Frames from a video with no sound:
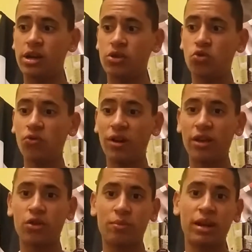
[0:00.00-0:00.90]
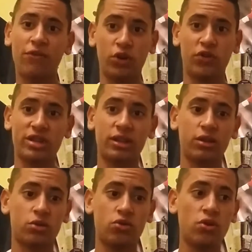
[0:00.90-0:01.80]
Et du coup, voilà, donc maintenant, il faut que je fasse
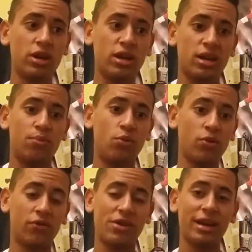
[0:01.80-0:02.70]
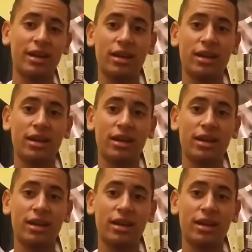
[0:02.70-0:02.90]
attention et plus en faire.